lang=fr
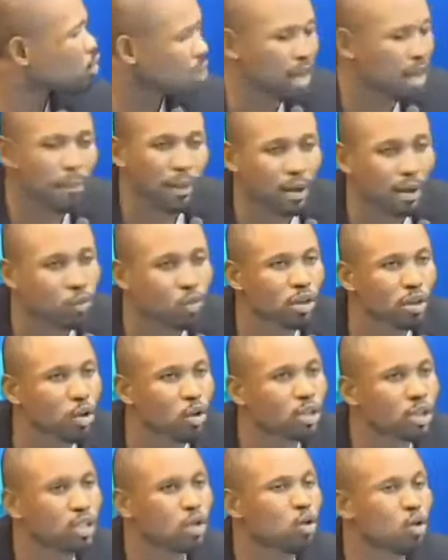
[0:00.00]
Ce n'est pas nous
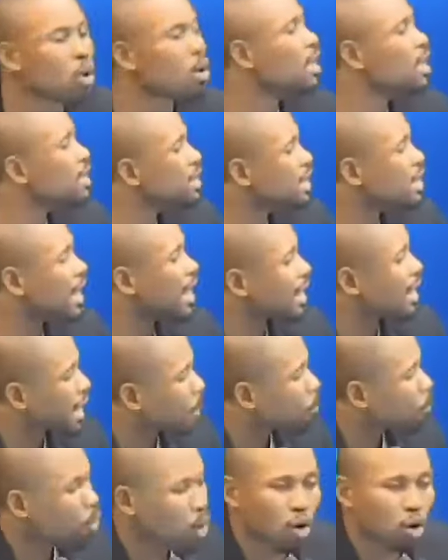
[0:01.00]
qui le disons, c'est les
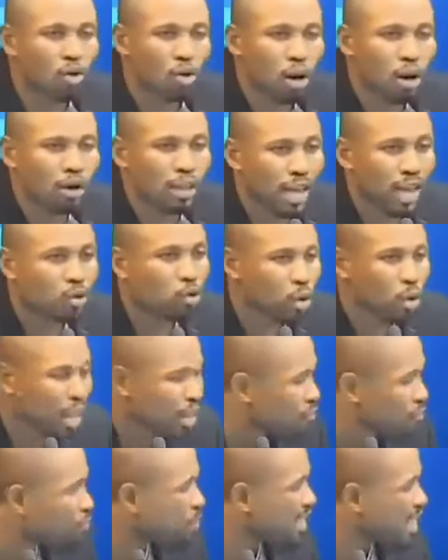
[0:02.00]
rapports de, du
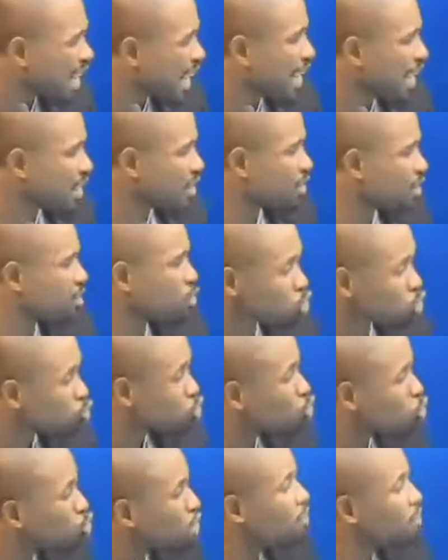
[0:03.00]
FBI. Je
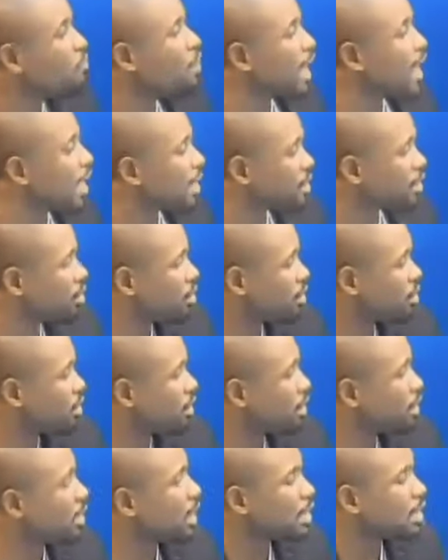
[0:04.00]
suis du FBI.
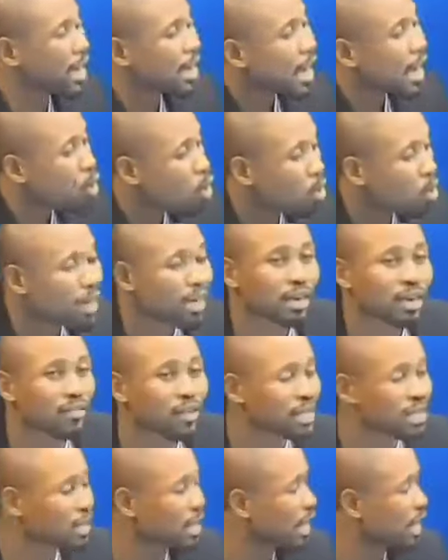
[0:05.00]
J'étais là quand on
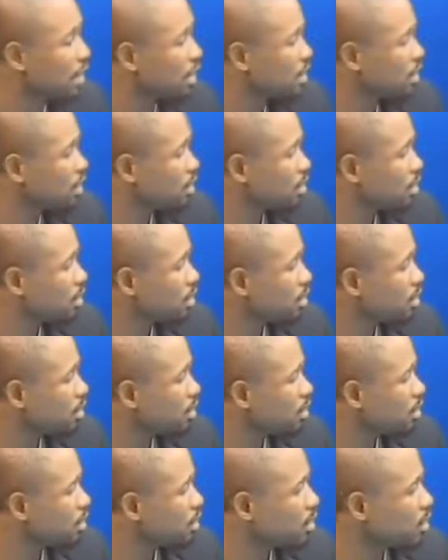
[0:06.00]
écrivait ça.
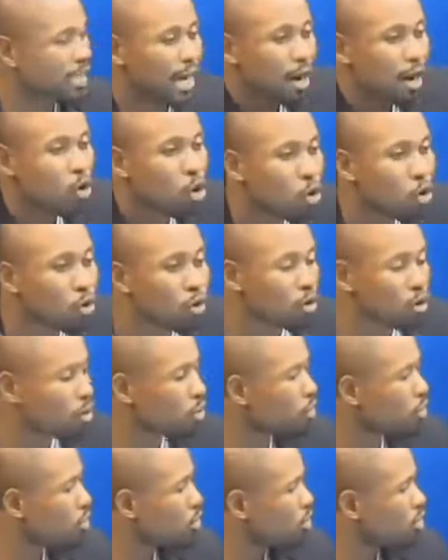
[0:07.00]
J'ai lu.
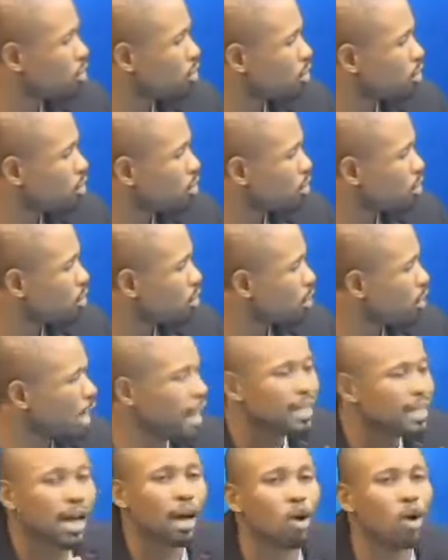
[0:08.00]

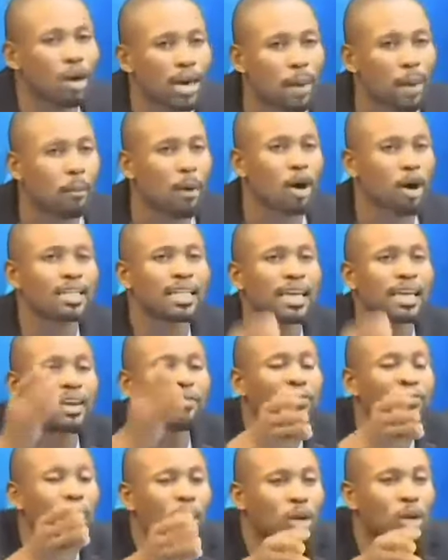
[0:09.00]
Et dans le rapport, on dit
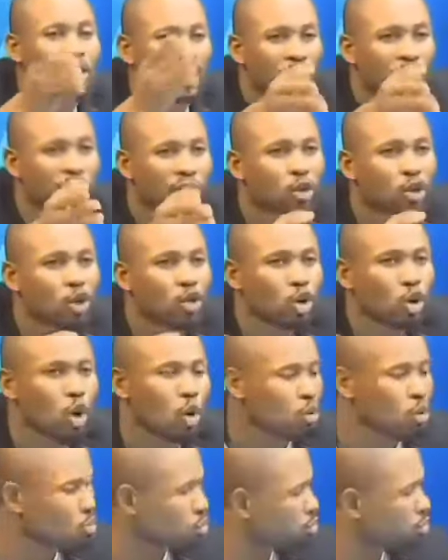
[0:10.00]
qu'il fait le trafic de
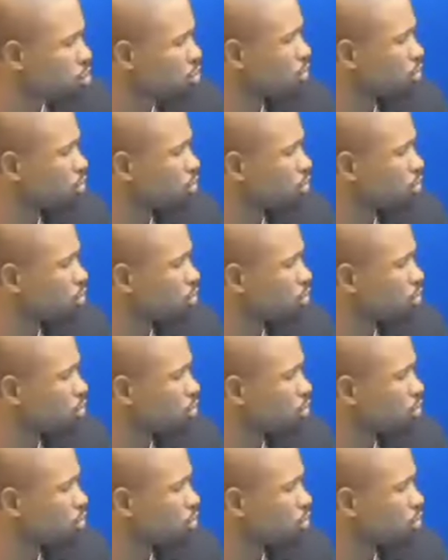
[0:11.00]
drogue.